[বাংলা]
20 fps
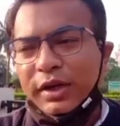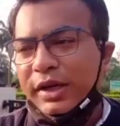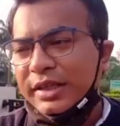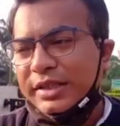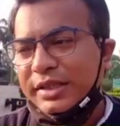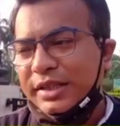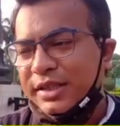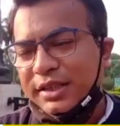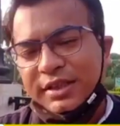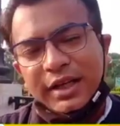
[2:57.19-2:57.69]

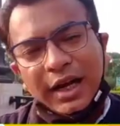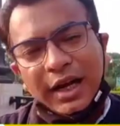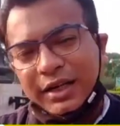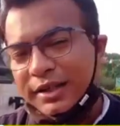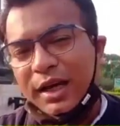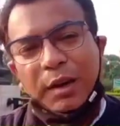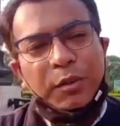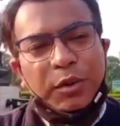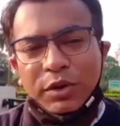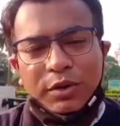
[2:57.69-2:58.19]
হয়েছে সেটা
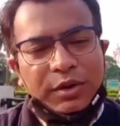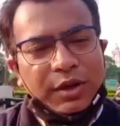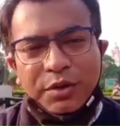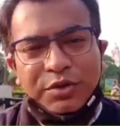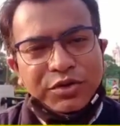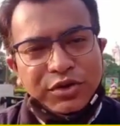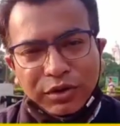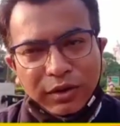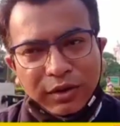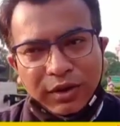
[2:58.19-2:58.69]
আটকাবারও
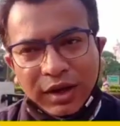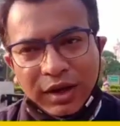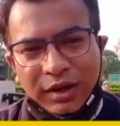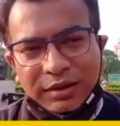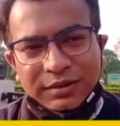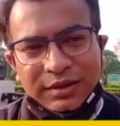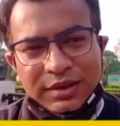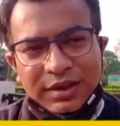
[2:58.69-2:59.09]
কেউ ছিল না